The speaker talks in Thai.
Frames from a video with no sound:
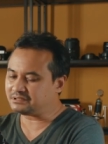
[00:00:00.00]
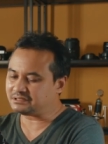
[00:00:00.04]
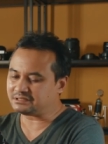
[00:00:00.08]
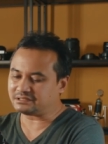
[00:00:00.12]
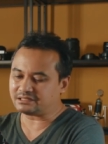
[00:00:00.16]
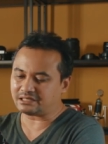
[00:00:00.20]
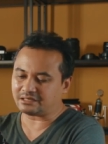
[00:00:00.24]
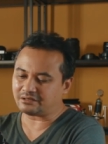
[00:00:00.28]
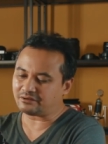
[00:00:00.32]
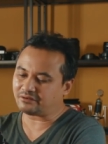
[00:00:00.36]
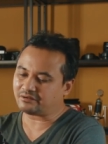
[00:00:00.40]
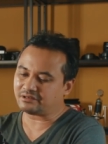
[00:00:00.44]
คือ
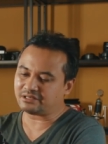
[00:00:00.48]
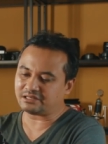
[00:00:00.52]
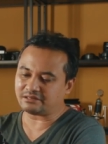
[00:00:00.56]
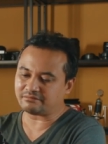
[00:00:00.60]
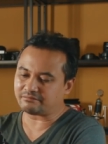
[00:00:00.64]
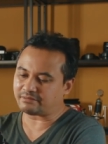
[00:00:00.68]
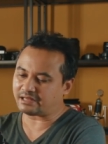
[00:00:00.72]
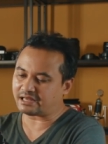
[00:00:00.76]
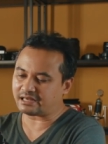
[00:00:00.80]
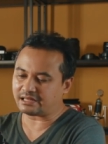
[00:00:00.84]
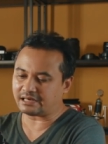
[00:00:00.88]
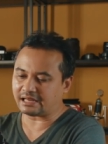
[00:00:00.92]
Canon เนี่
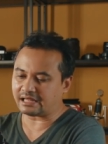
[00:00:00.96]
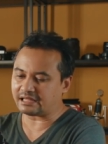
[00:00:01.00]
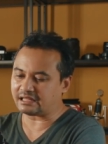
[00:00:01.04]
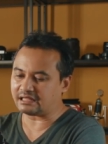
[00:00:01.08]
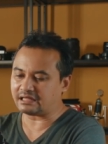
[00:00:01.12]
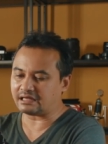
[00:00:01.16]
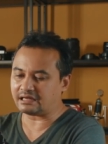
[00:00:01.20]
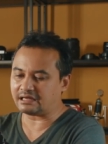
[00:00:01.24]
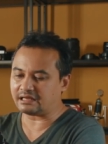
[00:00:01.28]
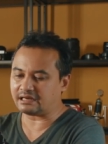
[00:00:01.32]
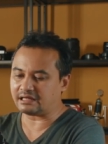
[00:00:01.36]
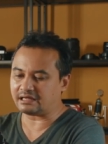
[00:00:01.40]
ยมาไกล
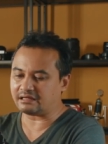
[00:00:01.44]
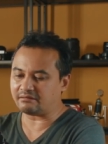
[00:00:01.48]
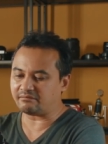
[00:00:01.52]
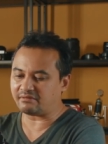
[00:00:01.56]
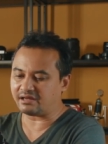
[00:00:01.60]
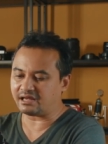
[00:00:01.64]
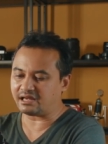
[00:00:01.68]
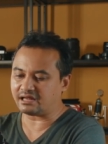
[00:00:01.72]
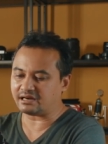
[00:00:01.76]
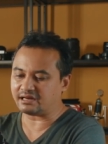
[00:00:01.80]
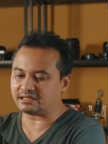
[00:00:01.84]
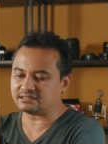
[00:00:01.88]
ไกล
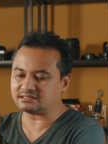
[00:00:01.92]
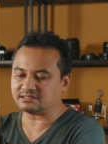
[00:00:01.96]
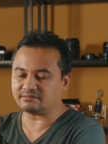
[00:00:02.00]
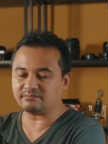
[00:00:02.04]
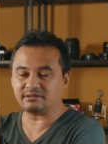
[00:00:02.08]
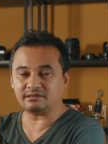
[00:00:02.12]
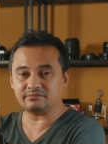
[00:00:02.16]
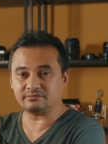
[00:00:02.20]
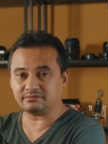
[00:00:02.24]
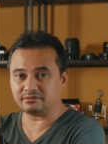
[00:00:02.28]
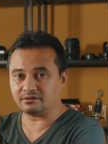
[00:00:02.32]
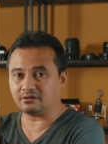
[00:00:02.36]
มากแล้ว
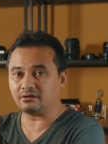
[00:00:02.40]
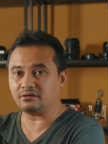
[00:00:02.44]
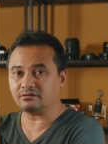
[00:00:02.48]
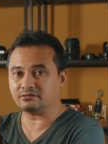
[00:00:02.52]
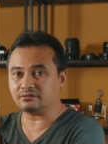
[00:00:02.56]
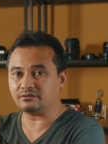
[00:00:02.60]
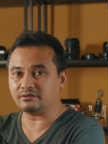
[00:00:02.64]
สำหรับกล้อง